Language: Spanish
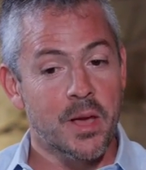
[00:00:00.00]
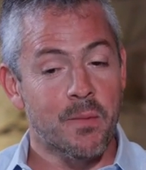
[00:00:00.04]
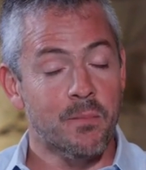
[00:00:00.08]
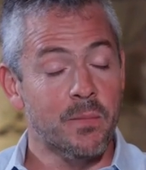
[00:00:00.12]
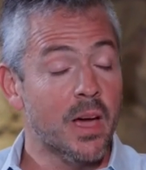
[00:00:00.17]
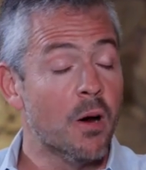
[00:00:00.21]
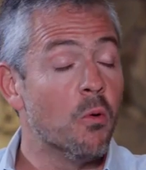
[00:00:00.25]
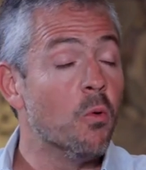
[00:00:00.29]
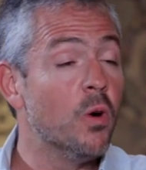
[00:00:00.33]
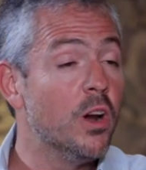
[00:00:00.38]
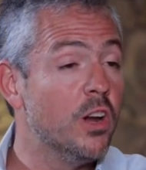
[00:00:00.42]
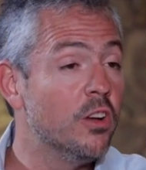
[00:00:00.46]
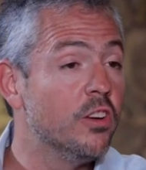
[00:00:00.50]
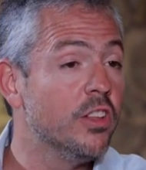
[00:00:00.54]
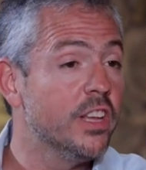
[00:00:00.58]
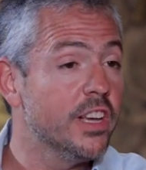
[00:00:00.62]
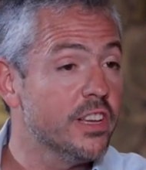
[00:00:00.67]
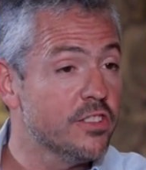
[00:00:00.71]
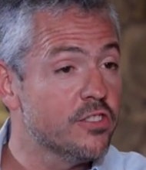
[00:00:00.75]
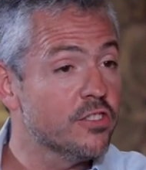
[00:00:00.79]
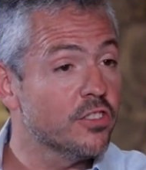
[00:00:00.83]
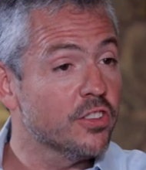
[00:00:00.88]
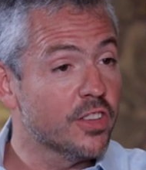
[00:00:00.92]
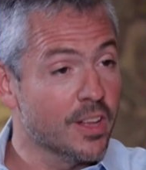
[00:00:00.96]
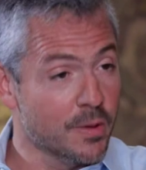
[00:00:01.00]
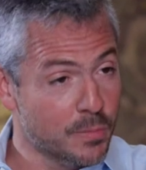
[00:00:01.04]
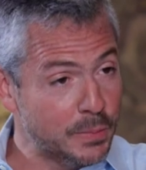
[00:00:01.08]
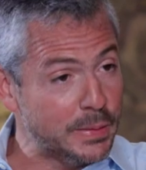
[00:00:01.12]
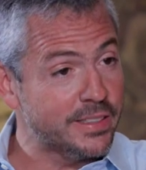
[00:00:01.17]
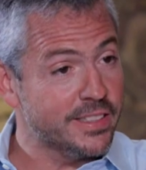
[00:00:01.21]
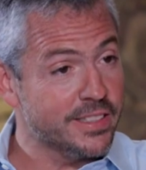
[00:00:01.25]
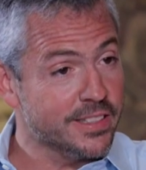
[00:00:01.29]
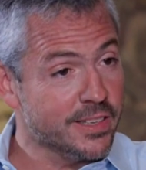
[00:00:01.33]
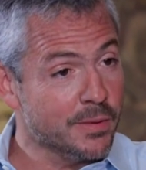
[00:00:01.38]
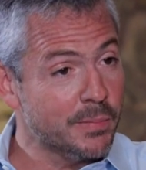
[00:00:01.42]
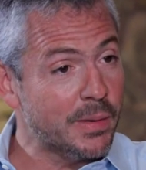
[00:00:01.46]
Mi abuelo, de hecho,
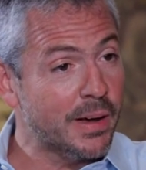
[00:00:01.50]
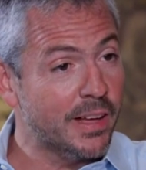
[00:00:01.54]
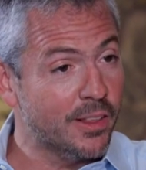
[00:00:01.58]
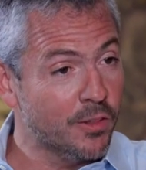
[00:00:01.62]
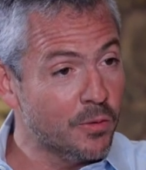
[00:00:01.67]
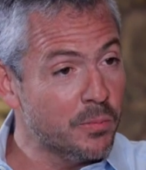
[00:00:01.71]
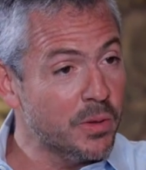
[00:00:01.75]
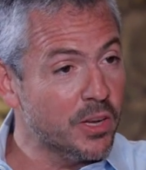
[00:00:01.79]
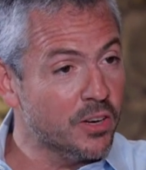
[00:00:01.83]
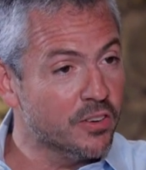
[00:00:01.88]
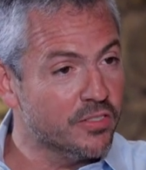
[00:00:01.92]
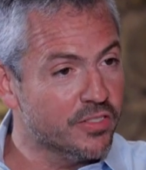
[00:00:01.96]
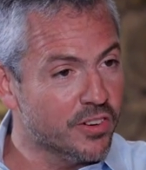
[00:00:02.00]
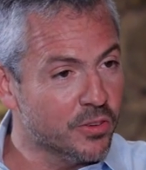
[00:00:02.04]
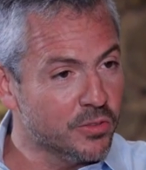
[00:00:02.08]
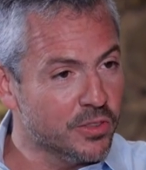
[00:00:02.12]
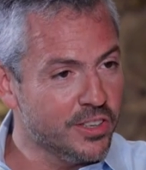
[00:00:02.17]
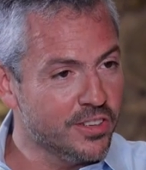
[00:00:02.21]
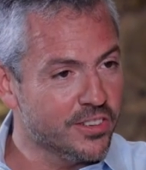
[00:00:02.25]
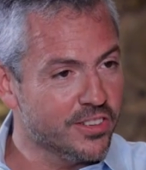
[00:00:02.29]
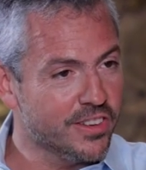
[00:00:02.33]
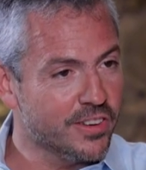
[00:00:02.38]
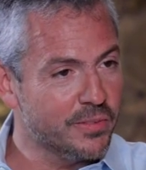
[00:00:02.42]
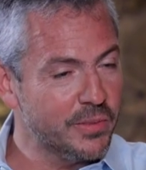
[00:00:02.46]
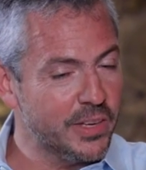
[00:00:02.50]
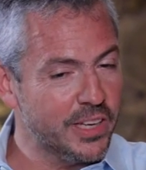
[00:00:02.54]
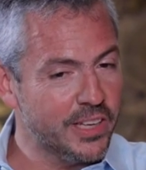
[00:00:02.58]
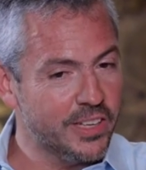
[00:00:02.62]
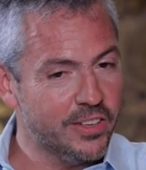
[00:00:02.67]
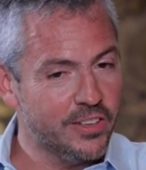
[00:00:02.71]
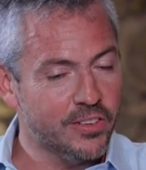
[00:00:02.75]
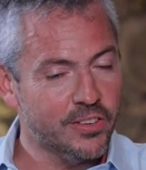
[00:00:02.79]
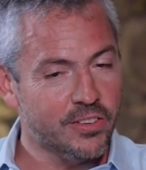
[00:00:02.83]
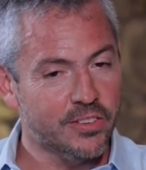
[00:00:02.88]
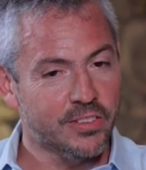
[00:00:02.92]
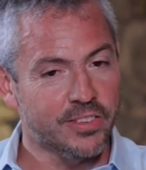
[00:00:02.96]
también se llamaba Domingo Faustino
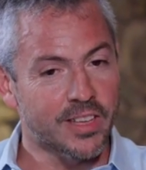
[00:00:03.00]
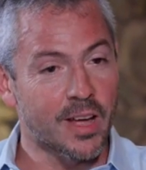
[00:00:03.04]
Sarmiento,